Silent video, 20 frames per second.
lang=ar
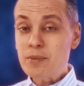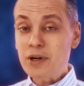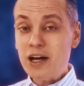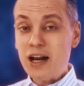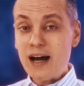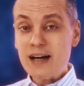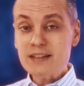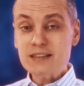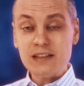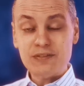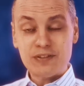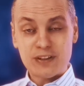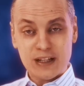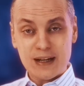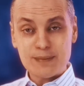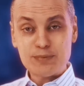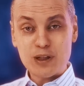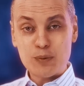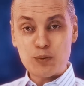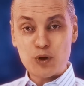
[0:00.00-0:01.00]
نفهم اللي حصل في
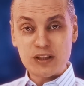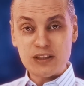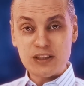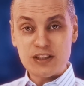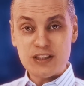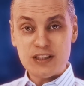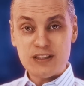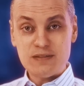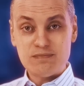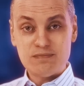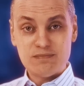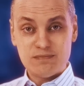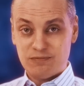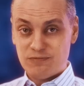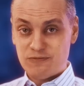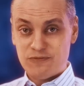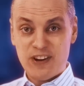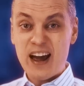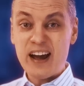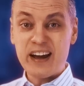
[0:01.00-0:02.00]
نقابه المهندسين
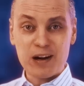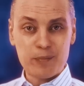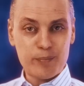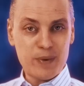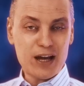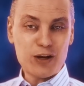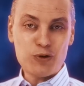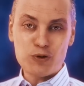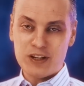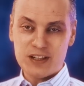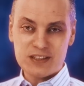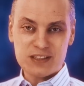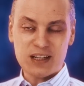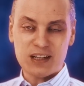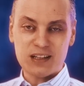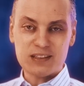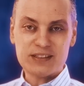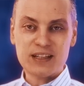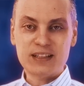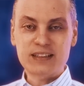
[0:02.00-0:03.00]
في اخر مايو اللي
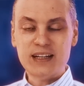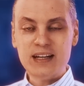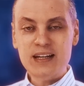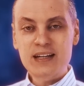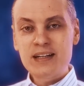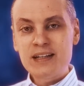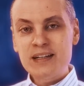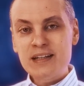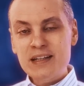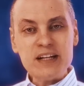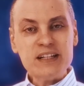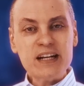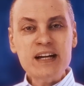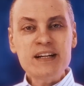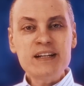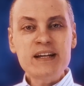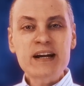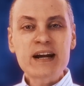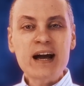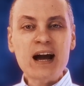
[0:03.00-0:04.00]
لسه خلصان ده
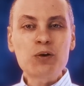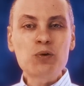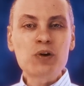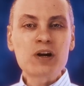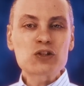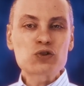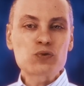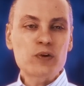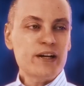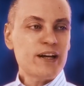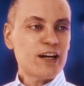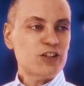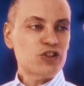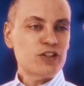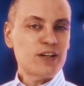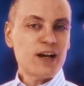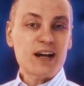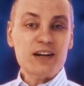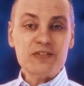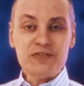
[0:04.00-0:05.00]
محتاجين نرجع لورا شويه
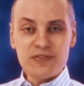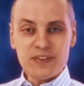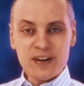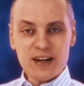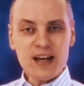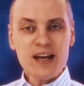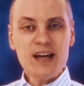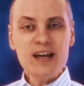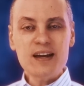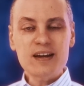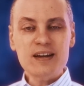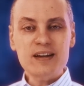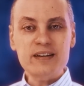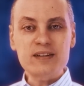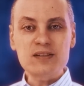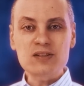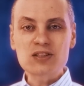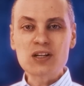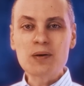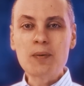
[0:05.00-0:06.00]
عشان نعرف ليه
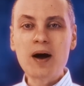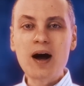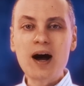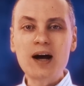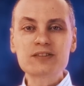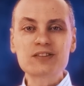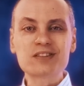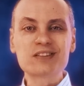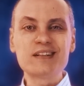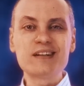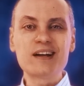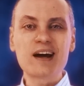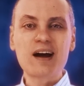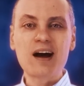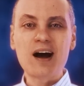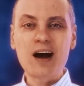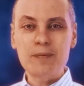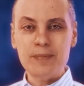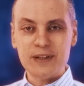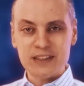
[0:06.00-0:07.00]
النظام حاطط
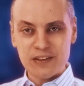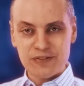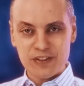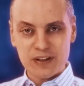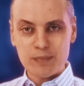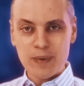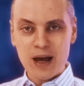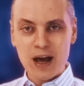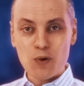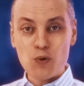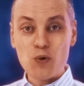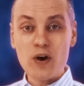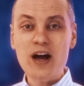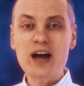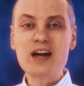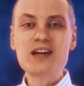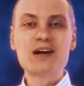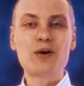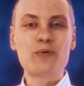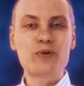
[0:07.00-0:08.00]
النقابه دي في دماغه
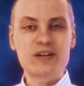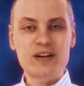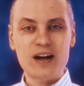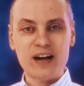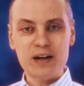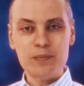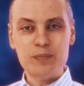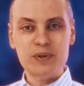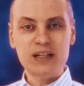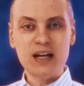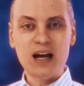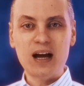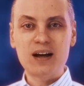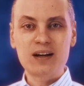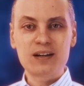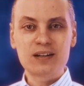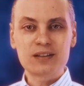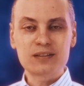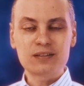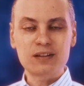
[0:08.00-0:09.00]
هي والنقيب
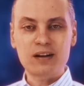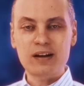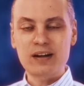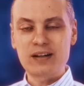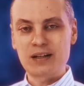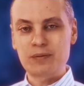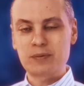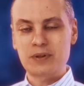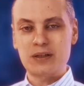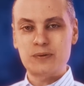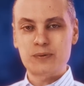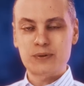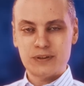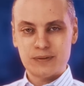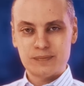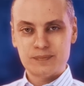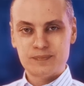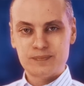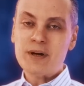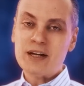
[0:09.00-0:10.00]
بتاعها طارق النبراوي
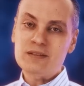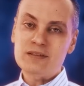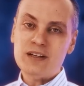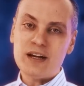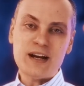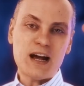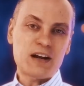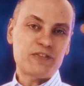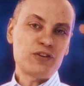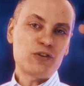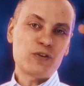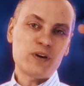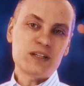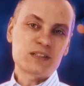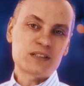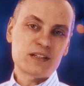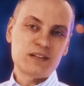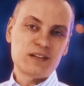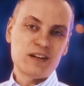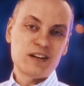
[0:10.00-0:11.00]
طبعا احنا عارفين
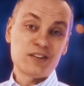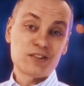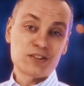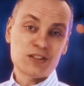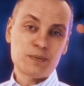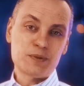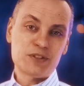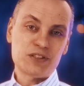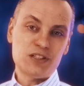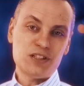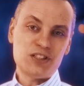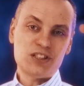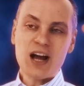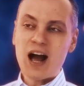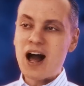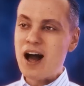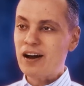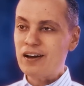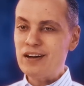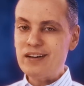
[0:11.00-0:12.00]
كويس ان نظام
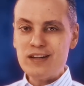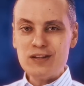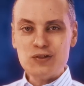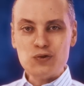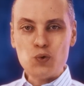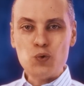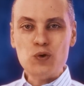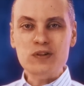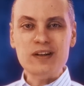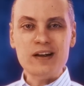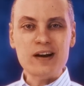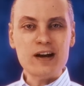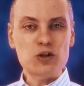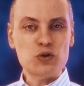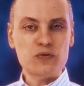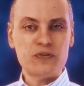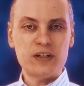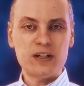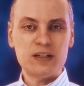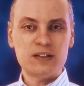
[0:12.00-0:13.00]
السيسي عقليته
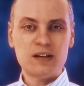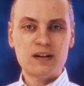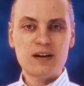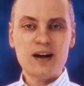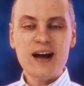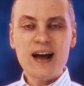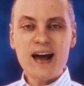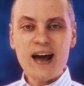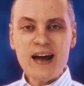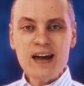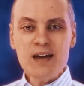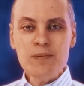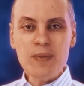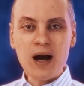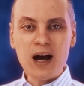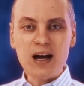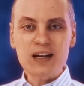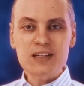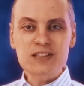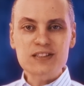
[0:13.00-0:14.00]
وطريقته في الاداره
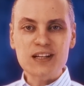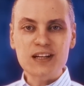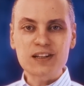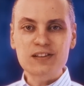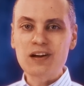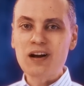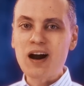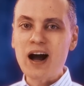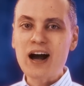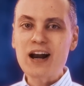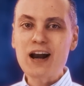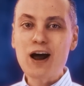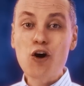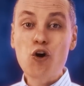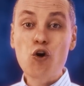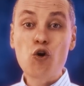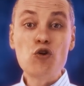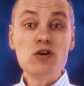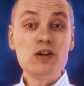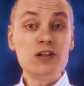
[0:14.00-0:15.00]
قايمه على السيطره
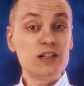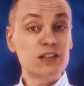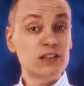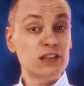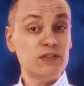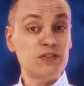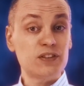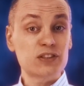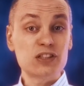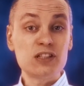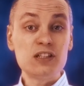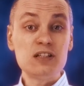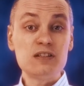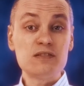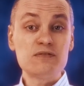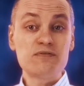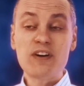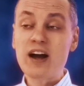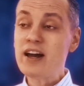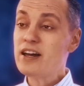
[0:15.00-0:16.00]
على كل
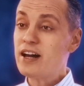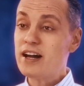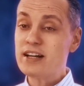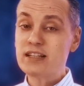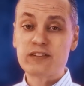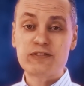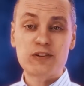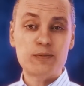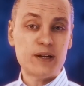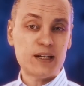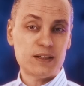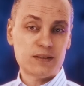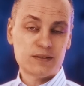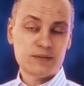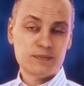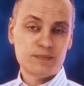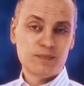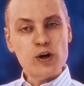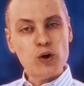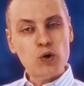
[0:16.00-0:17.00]
التفاصيل في اي حته في البلد
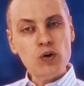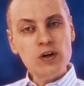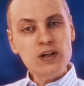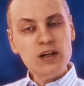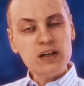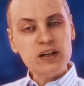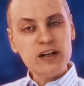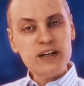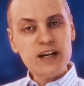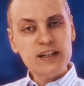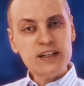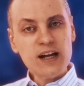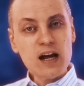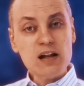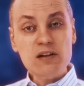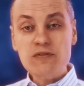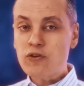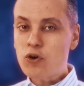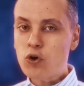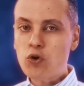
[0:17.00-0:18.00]
وان كل
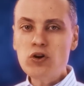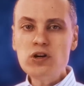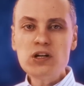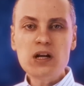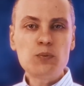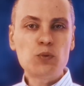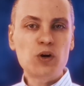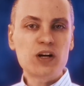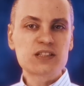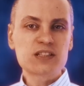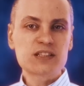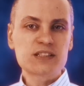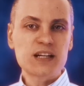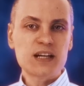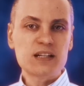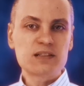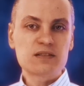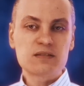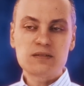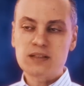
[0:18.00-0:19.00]
القيادات في كل
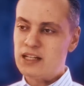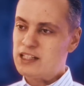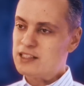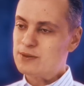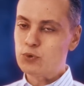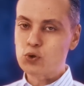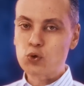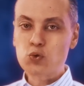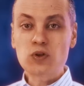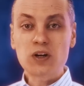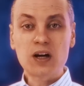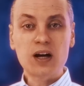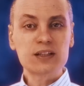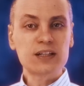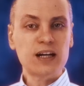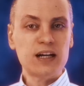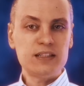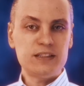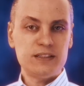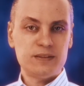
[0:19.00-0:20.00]
المؤسسات لازم تكون
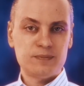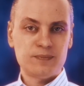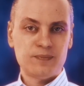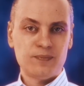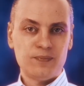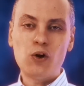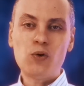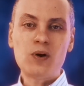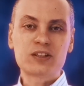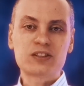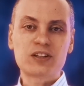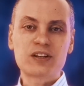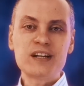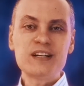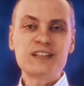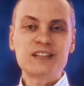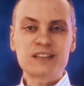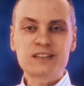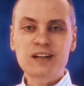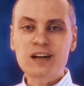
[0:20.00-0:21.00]
خاضعه ليه اللي هو
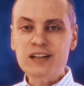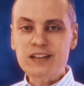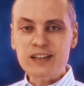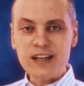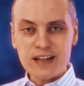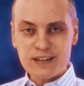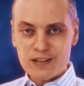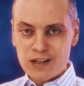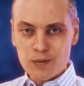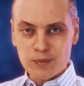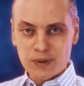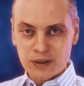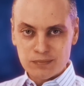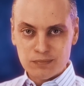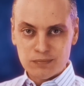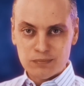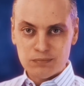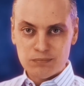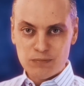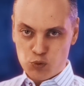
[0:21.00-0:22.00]
طريقه اداره كتيبه
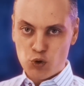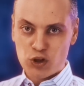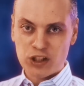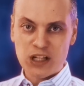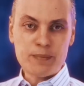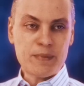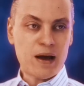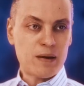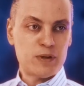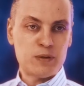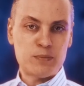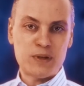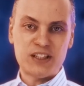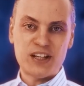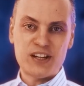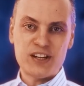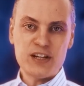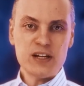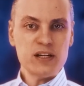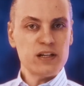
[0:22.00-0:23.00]
مش مجتمع من
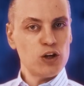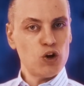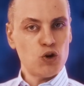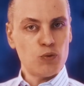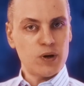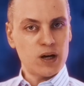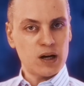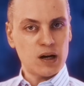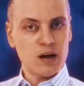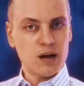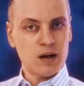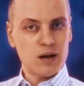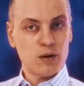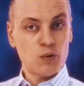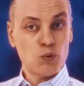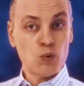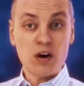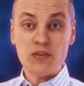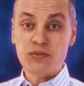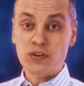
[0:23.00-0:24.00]
مدنيين ليهم اراء
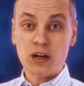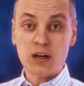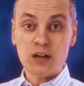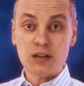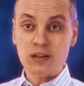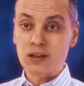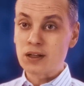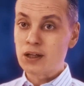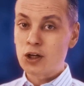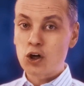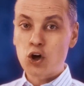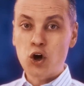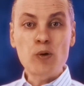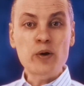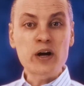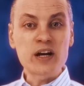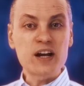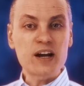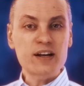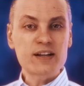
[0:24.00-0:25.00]
وافكار
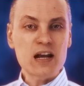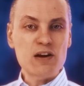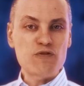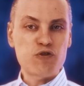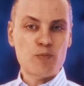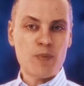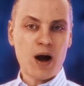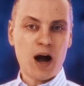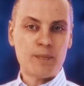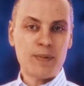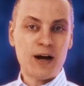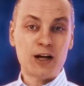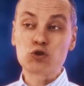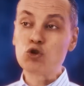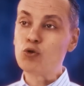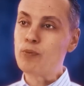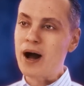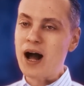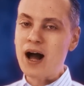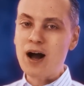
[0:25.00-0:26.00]
وممكن يختلفوا مع
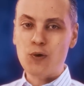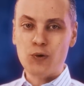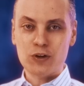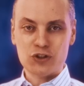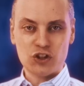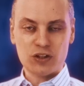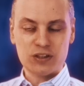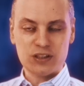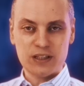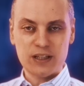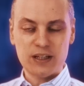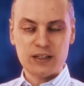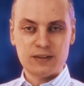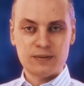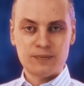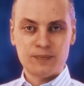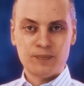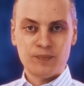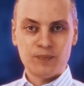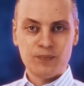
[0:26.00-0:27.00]
بعض ومعاه هو
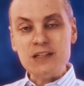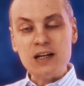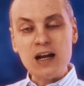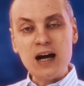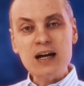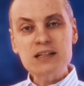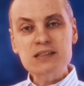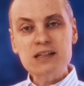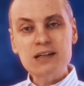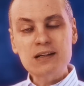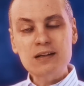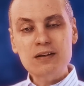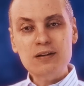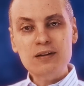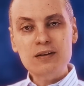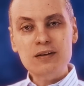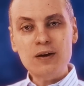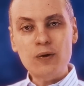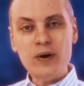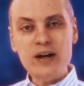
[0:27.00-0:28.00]
شخصيا بس اللي حصل
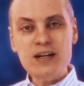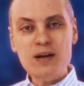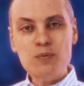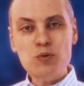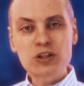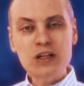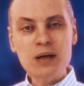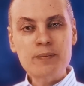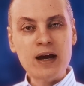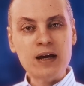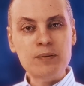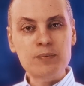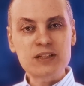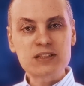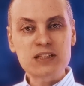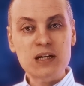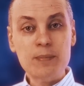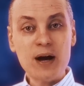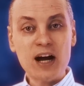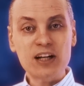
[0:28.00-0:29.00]
هو ان المجتمع
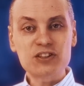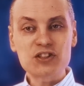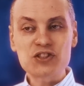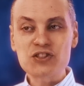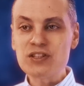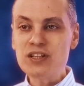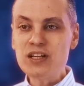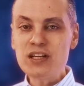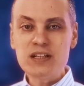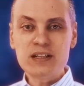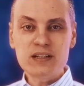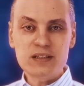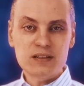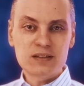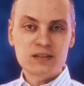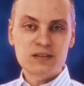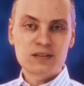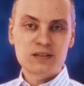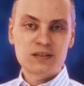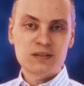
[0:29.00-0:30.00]
المصري بعد
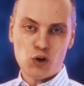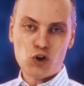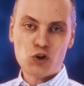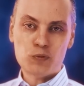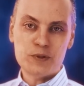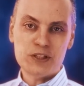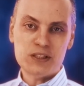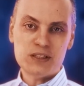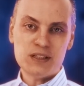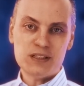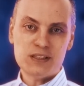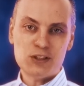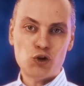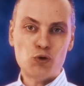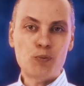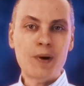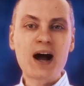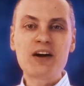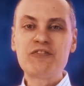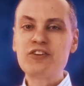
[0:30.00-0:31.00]
سنين من حكم
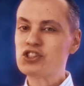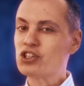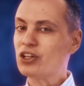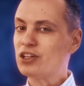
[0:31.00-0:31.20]
السيسي ومع